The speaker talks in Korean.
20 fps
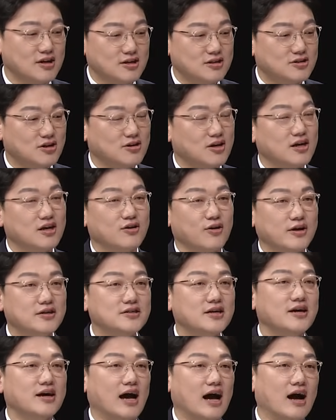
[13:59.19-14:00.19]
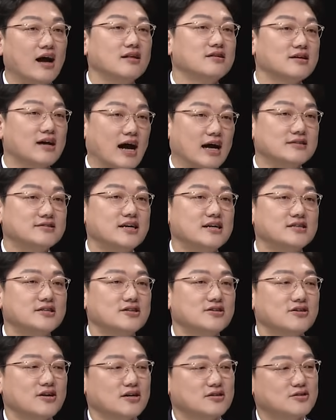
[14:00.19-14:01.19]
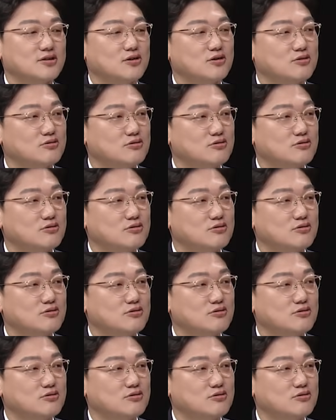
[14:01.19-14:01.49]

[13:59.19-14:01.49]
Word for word: 성향이 굉장히 강한 강세 지역에서